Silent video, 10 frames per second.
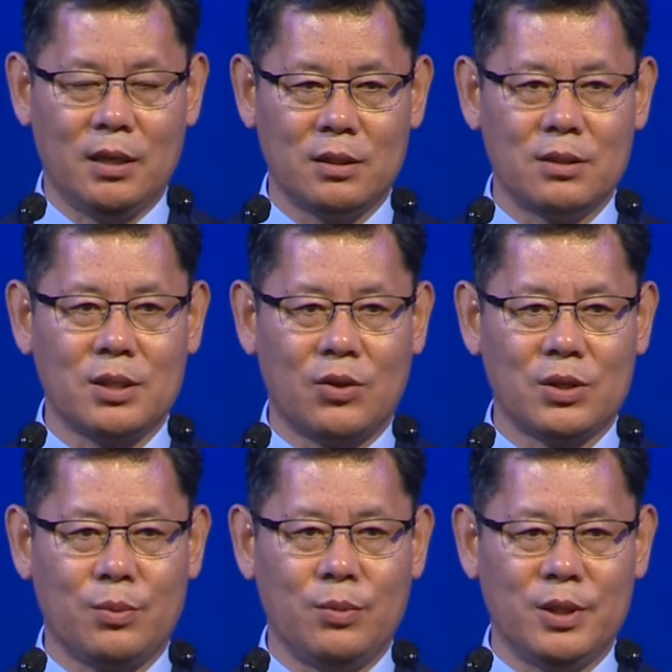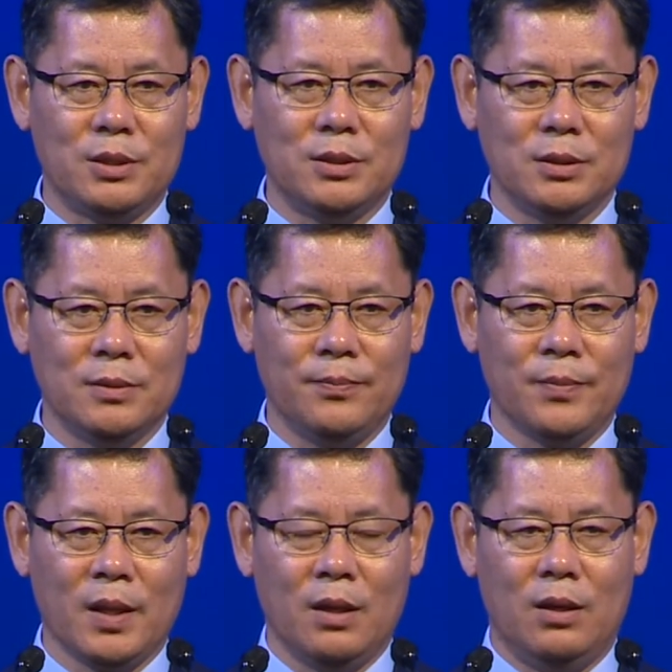그런 차원에서 보면은
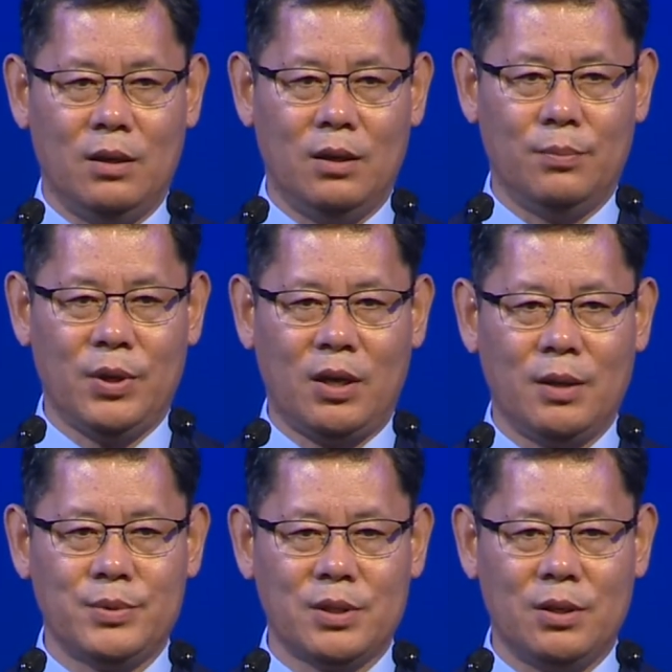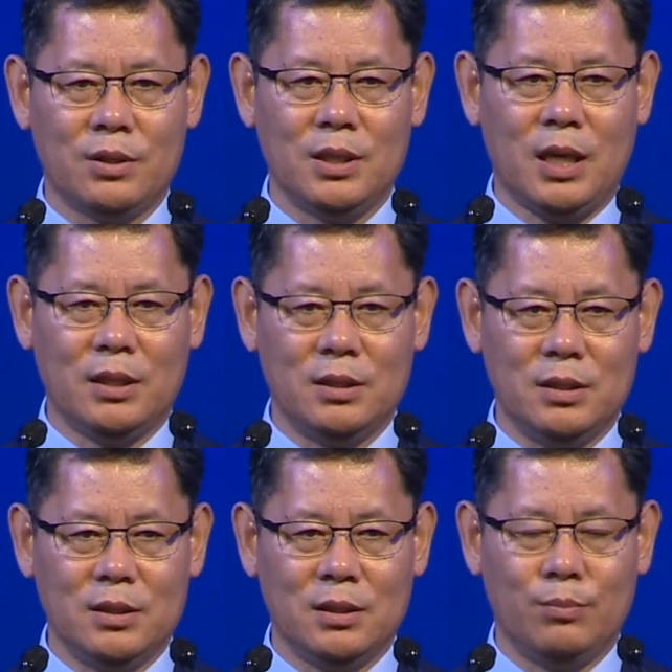어, 평화협정이
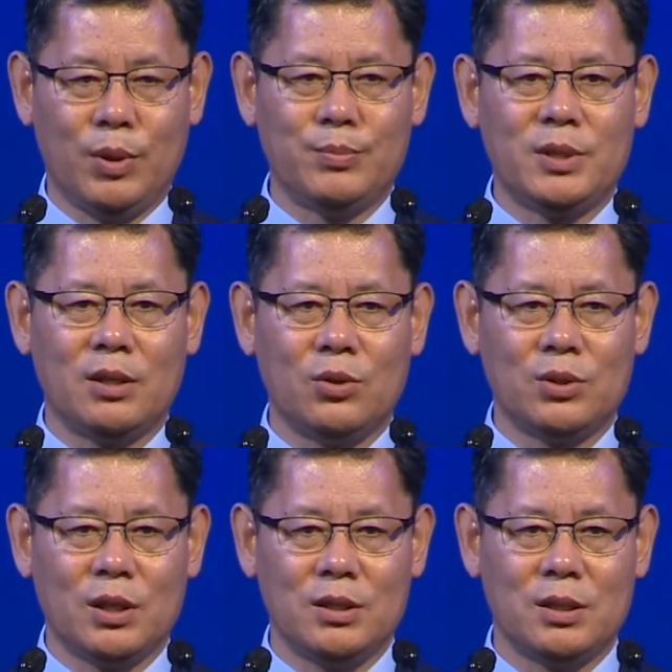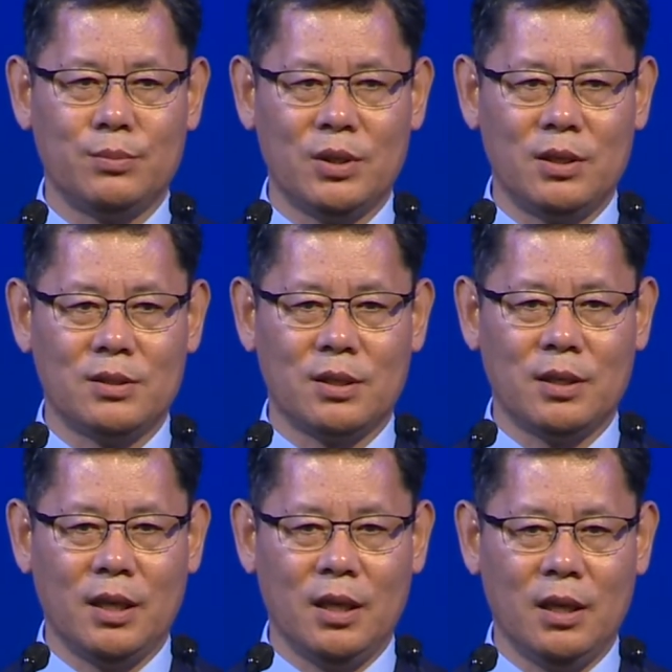갖는 법제도적인
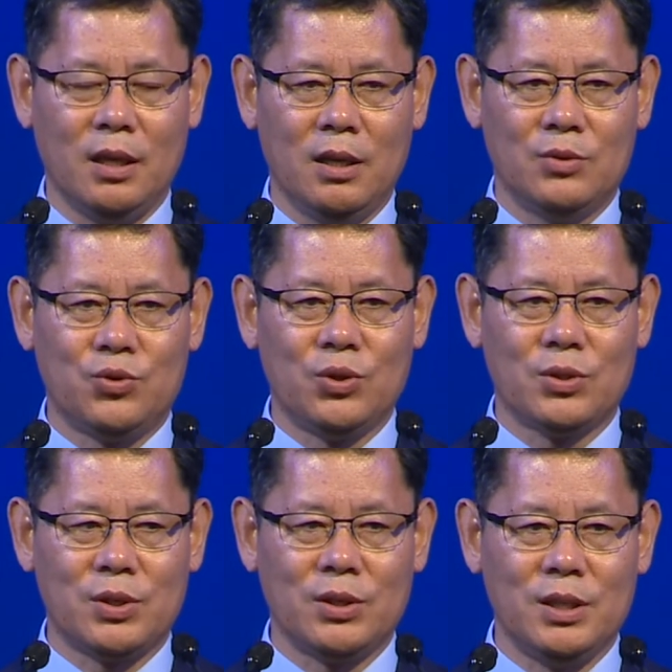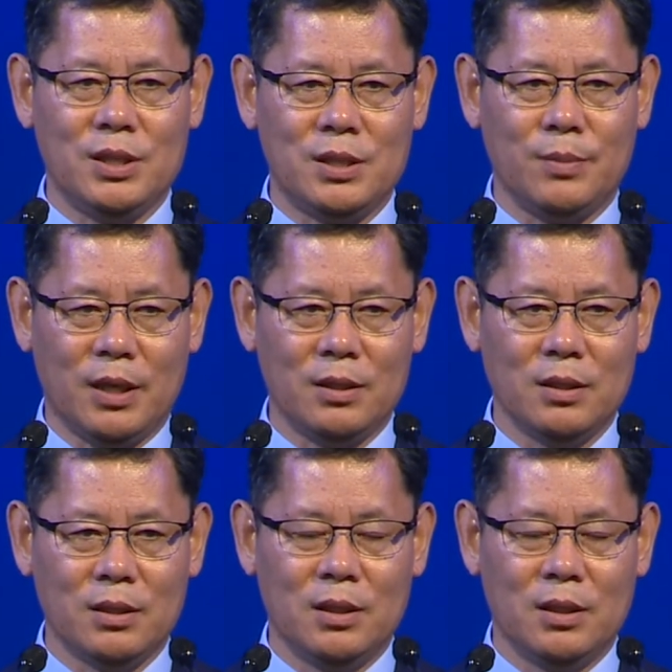측면에서의 중요성이 있지만